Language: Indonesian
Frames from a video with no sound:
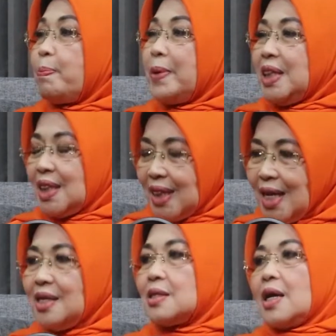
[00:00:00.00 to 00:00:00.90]

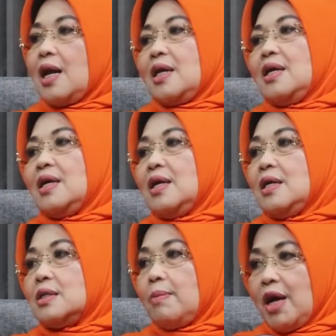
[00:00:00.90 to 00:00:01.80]
penting sekali
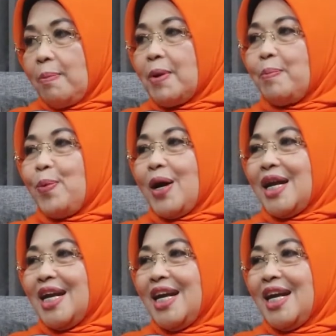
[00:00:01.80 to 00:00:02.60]
sebagai perempuan